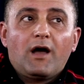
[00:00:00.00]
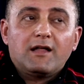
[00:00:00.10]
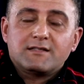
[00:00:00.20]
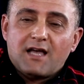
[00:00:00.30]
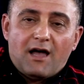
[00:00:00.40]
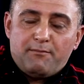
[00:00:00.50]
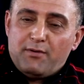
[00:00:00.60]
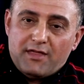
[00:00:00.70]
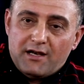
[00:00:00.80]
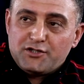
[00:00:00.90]
كان صاحب
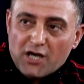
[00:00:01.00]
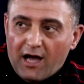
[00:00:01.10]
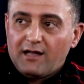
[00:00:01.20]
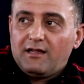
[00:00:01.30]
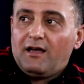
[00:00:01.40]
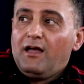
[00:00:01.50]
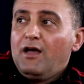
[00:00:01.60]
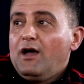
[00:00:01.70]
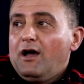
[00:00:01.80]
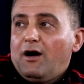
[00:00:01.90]
مثلا شهاده
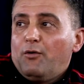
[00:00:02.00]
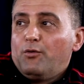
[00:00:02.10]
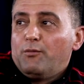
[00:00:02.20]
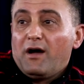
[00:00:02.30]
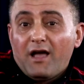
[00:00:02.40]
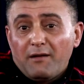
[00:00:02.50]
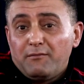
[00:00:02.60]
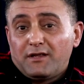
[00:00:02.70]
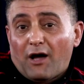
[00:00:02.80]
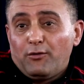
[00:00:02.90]
او ما
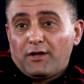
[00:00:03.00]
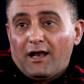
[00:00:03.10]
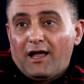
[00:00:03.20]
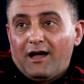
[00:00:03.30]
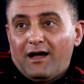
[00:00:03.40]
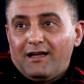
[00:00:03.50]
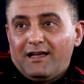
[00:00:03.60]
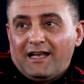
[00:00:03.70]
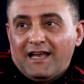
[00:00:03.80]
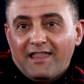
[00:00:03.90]
كان متعود على
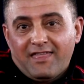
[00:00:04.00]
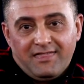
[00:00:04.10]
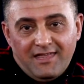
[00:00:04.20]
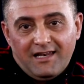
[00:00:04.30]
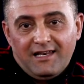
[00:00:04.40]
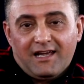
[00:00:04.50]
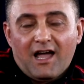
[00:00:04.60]
يعني هذا الذل اللي